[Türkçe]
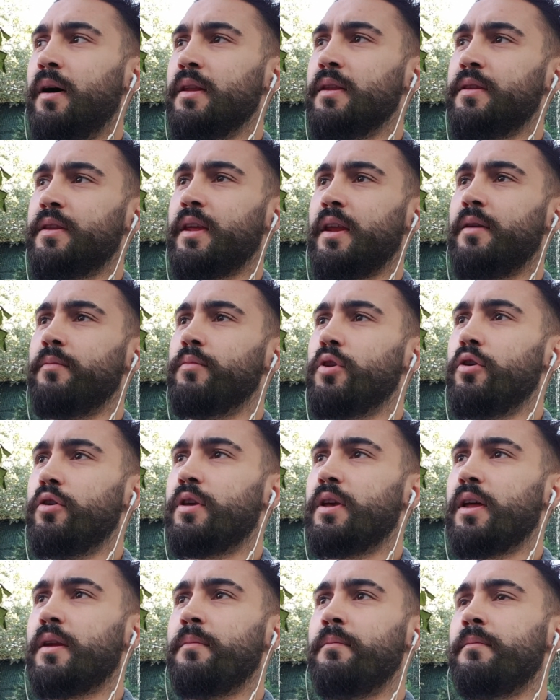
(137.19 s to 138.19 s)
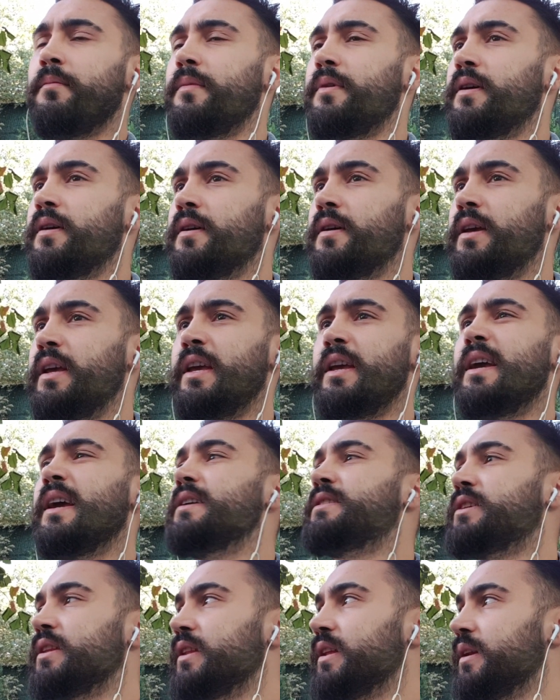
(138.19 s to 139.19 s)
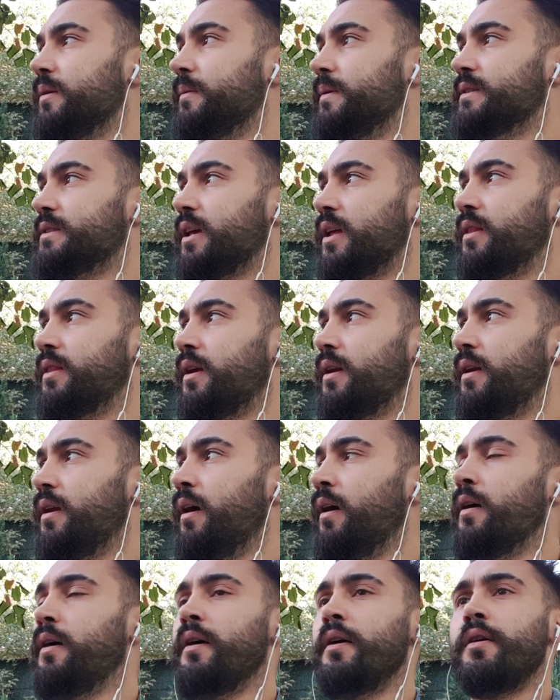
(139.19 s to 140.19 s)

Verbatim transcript: alın terimi dökerim e, iyi geçinirim insanlarla